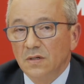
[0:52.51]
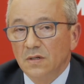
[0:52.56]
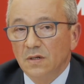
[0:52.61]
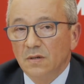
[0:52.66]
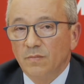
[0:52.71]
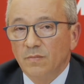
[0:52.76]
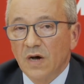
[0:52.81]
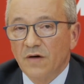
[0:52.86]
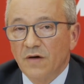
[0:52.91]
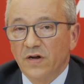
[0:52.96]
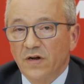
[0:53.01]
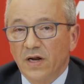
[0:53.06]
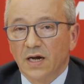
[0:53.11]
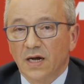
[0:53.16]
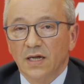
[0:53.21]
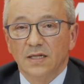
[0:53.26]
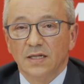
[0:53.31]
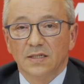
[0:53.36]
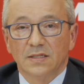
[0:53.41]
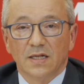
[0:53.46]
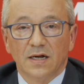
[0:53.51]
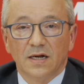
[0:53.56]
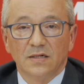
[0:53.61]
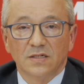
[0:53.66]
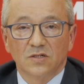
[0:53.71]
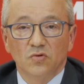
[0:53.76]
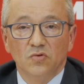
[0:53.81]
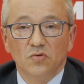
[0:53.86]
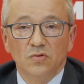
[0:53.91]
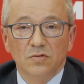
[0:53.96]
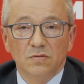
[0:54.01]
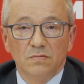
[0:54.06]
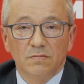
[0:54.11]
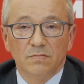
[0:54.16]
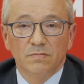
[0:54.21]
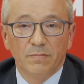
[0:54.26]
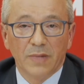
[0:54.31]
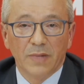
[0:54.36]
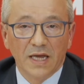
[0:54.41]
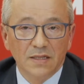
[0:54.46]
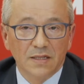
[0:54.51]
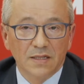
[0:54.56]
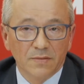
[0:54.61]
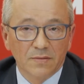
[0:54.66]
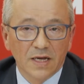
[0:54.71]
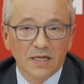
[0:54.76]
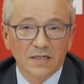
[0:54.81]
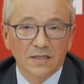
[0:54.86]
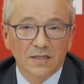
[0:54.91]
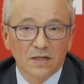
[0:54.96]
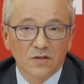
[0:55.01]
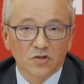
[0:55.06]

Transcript: Mafre tras un 2020,